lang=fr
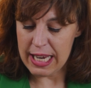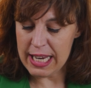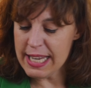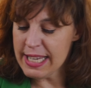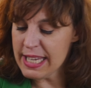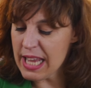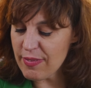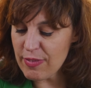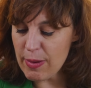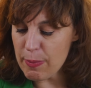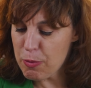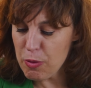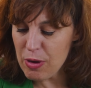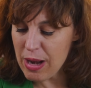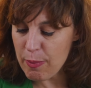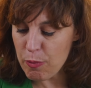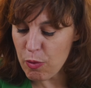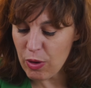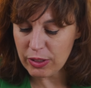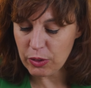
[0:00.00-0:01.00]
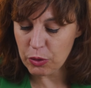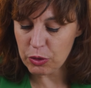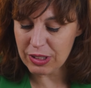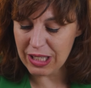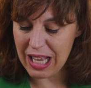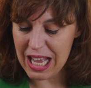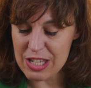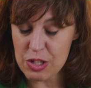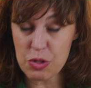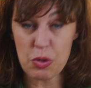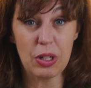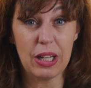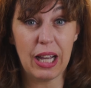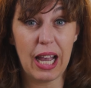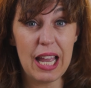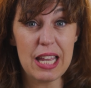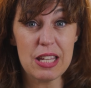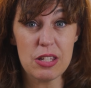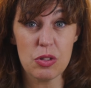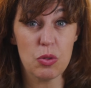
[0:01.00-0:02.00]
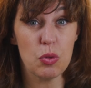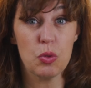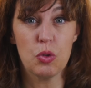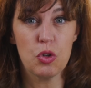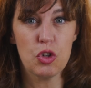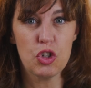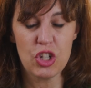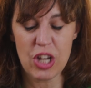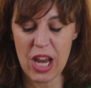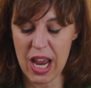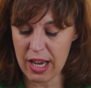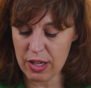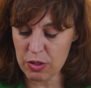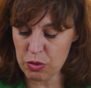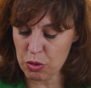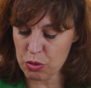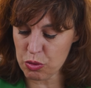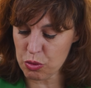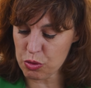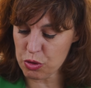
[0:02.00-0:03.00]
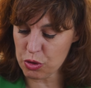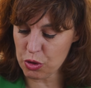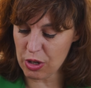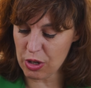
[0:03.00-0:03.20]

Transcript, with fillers: Il n'y avait plus la moindre trace de graisse ou de chair sur son